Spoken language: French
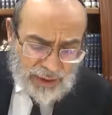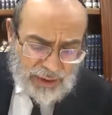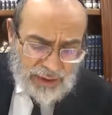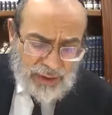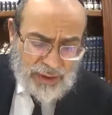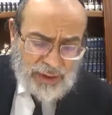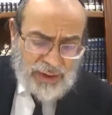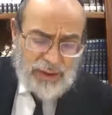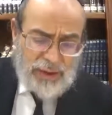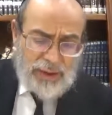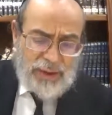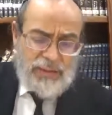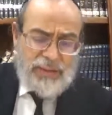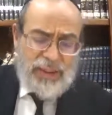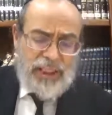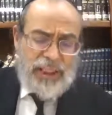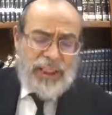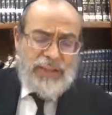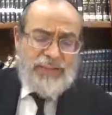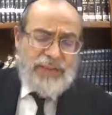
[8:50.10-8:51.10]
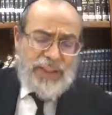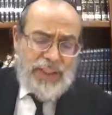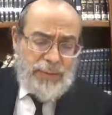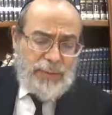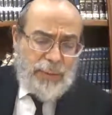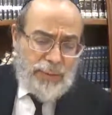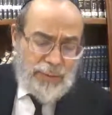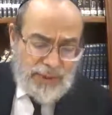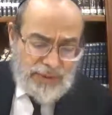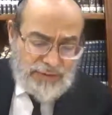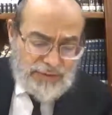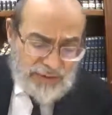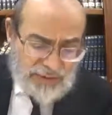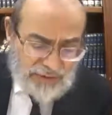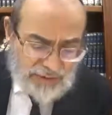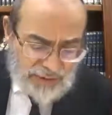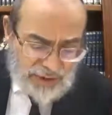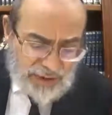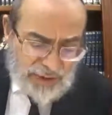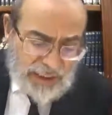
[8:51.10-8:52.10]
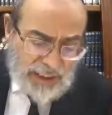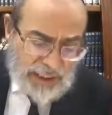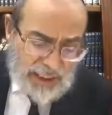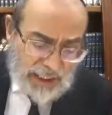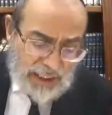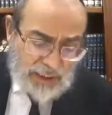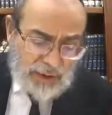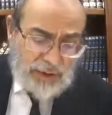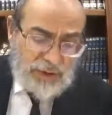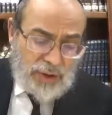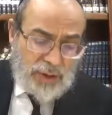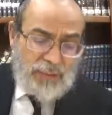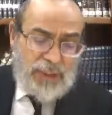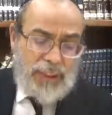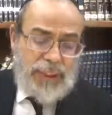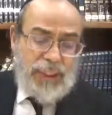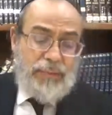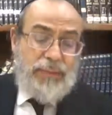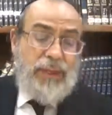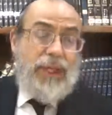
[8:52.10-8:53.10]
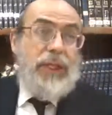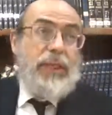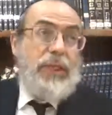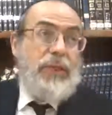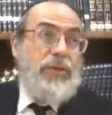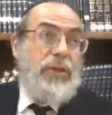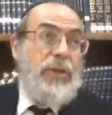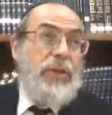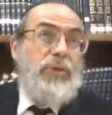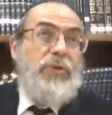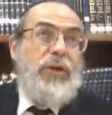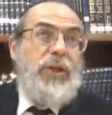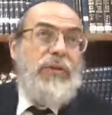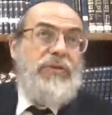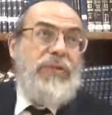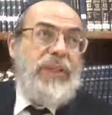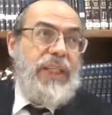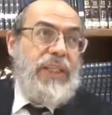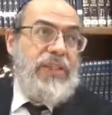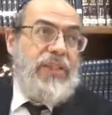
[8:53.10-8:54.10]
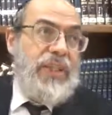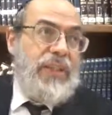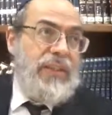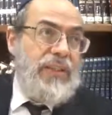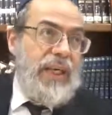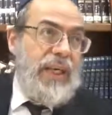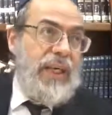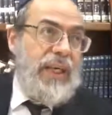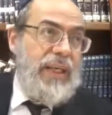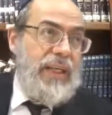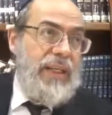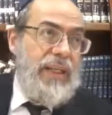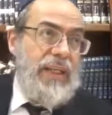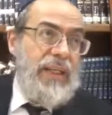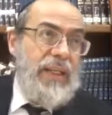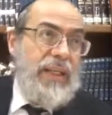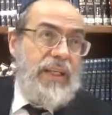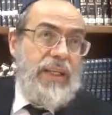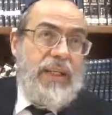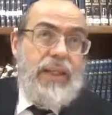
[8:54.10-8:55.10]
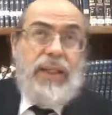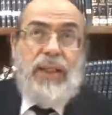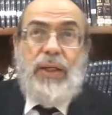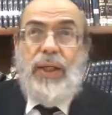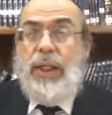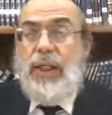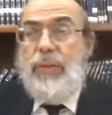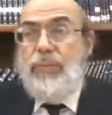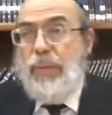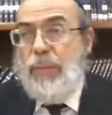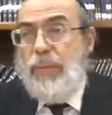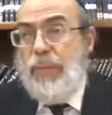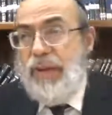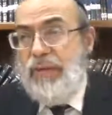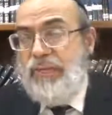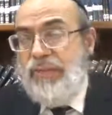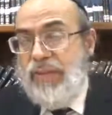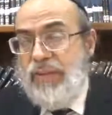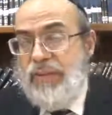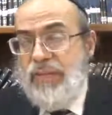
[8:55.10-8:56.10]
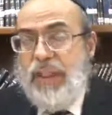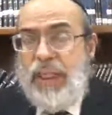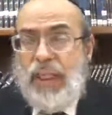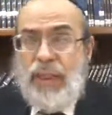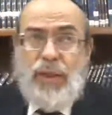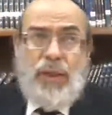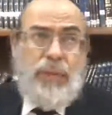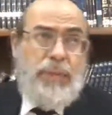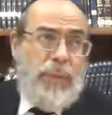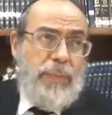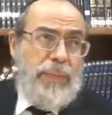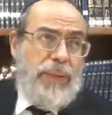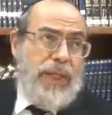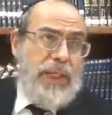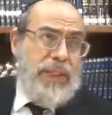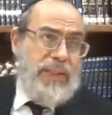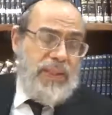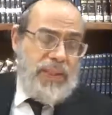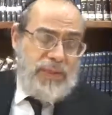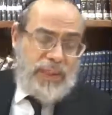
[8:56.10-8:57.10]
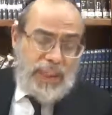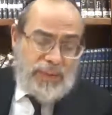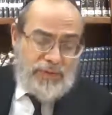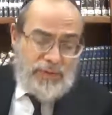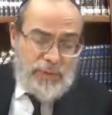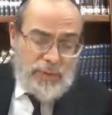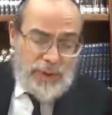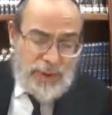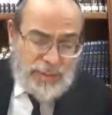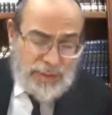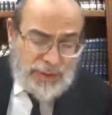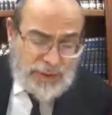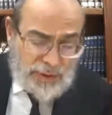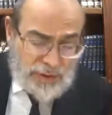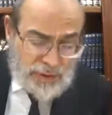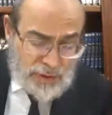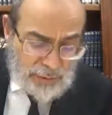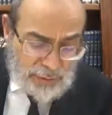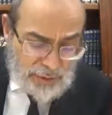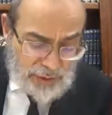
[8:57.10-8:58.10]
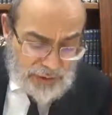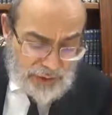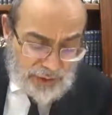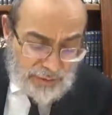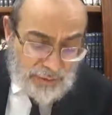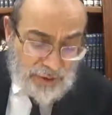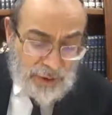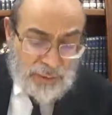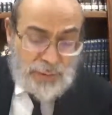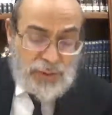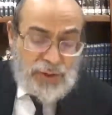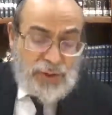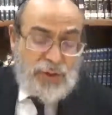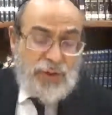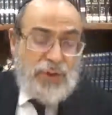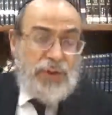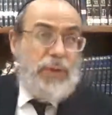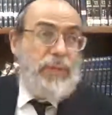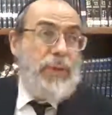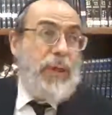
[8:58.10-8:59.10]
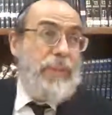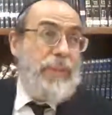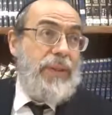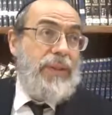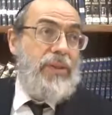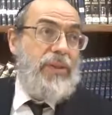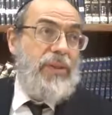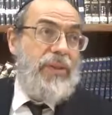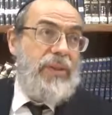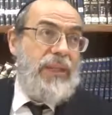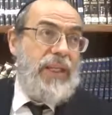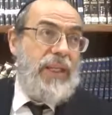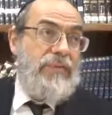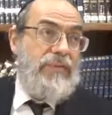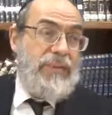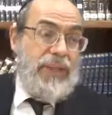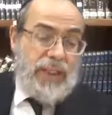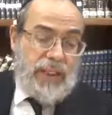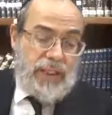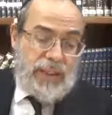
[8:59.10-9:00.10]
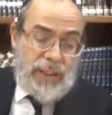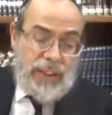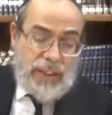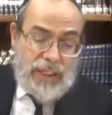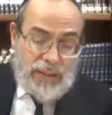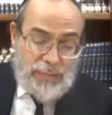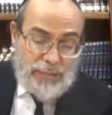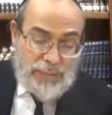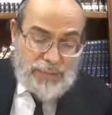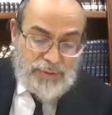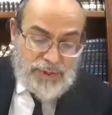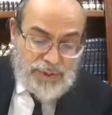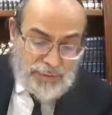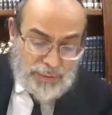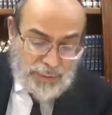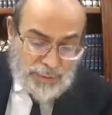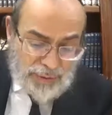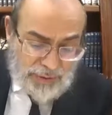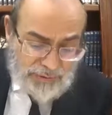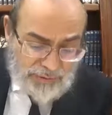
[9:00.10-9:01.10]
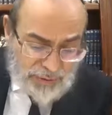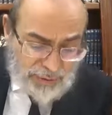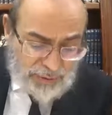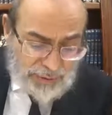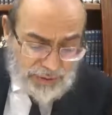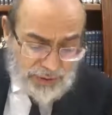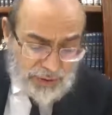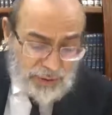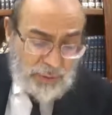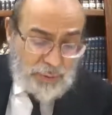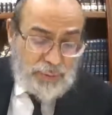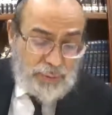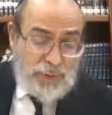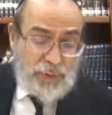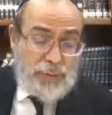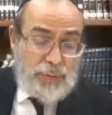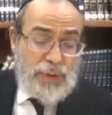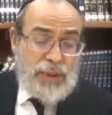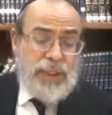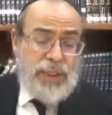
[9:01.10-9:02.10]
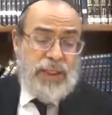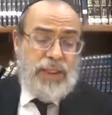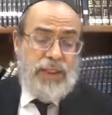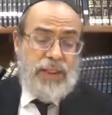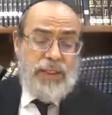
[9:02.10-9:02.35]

le, tarif, il ne peut pas vivre. Alors comme l'animal, on doit lui faire la shita et il ne peut pas vivre. Alors on peut pas, c'est tarif si on n'a pas le droit de manger. Mais le poisson, comme il n'y a pas de shita à faire, même s'il ne peut pas vivre, peut-être qu'on peut le manger.